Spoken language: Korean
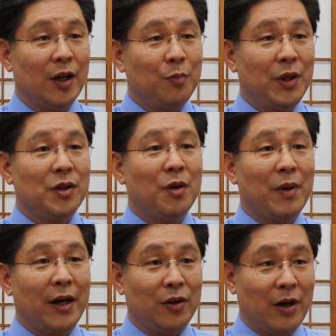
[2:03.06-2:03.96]
아, 피터
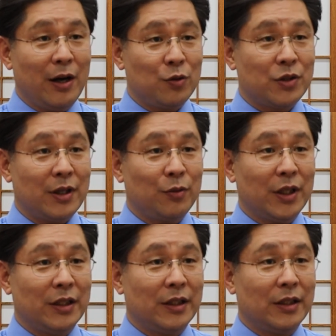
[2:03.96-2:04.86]
바이어하우스라고
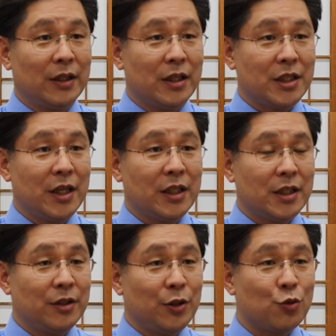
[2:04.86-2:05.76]
하는 아,
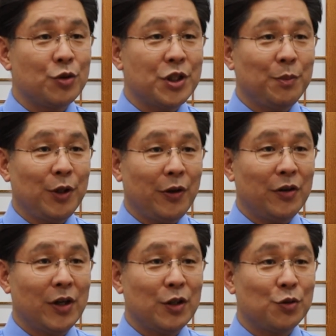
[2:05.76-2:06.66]
신학자들이 중심이
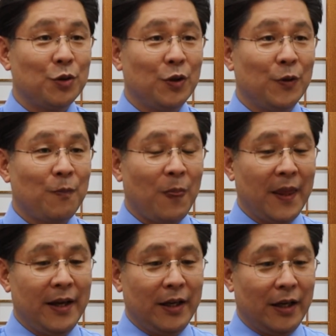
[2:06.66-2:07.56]
되어 가지고
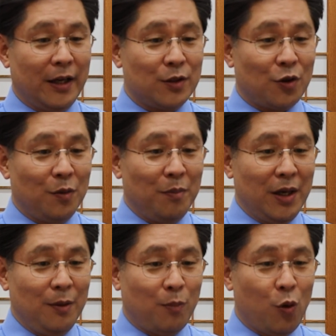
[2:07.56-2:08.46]
예,
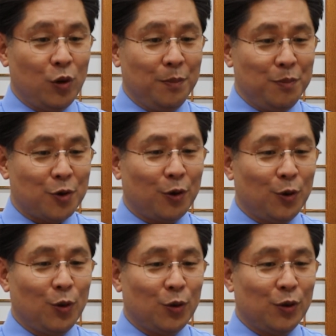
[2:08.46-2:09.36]
정말 복음
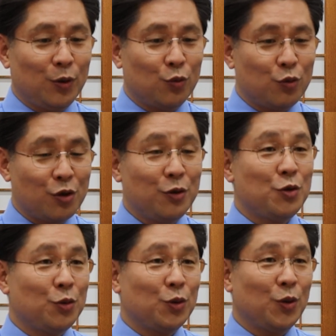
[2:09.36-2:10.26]
전도를
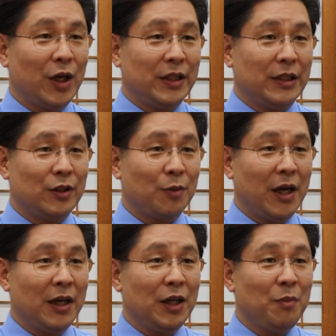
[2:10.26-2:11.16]
우선적으로 하는
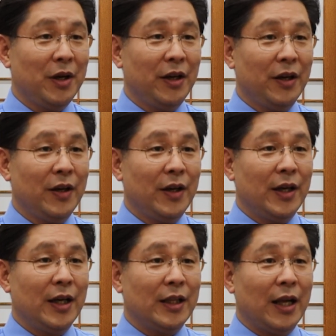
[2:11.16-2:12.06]
정말 하나님의
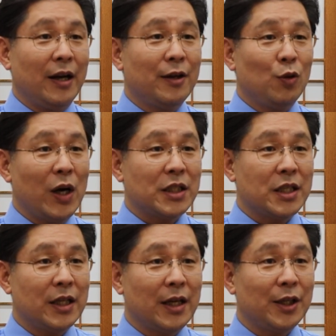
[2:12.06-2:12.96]
예, 나라를
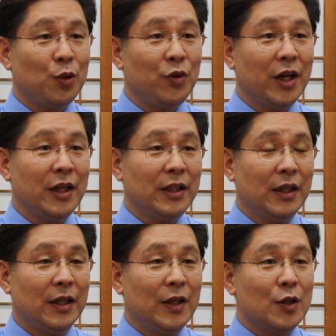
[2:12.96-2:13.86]
확장하기 위한
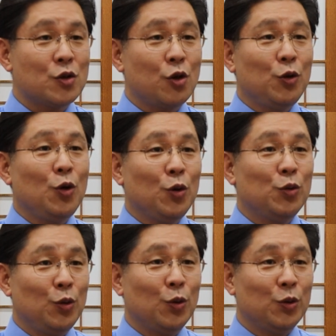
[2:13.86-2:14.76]
선교
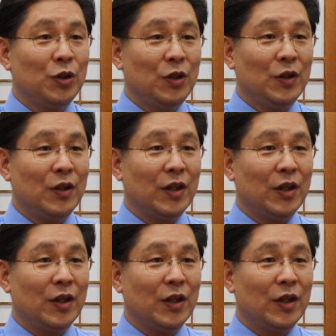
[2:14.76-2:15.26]
운동을